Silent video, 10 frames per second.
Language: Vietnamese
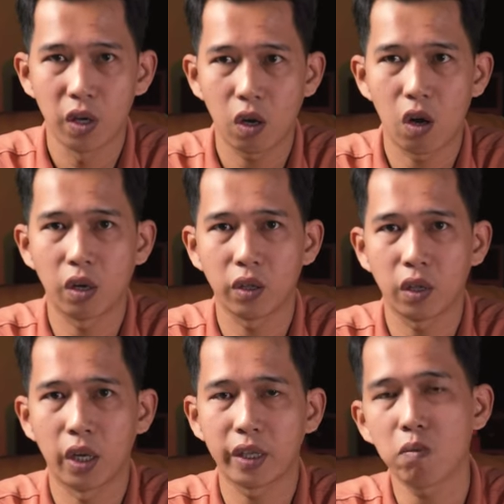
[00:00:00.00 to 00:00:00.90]

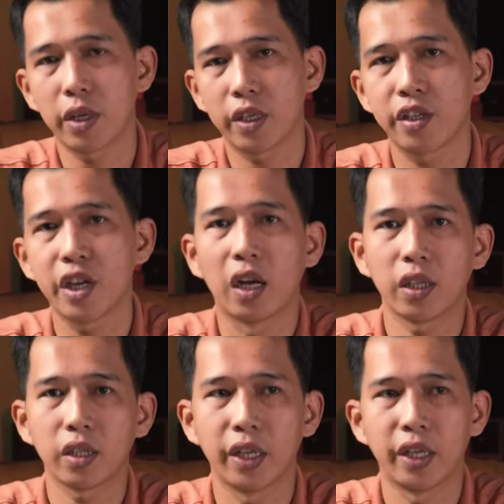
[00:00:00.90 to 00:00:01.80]
còn hệ thống mà trên trần
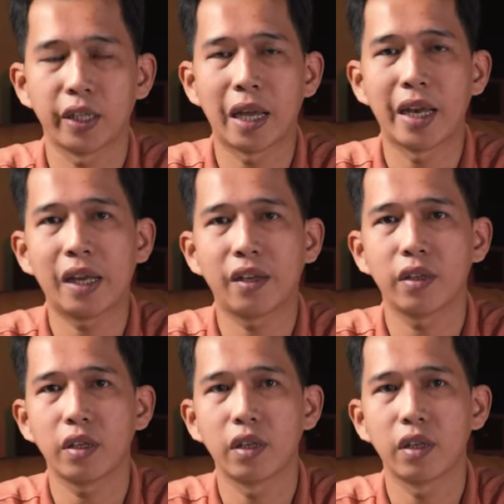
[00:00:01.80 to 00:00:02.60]
á, thì hiện tại đang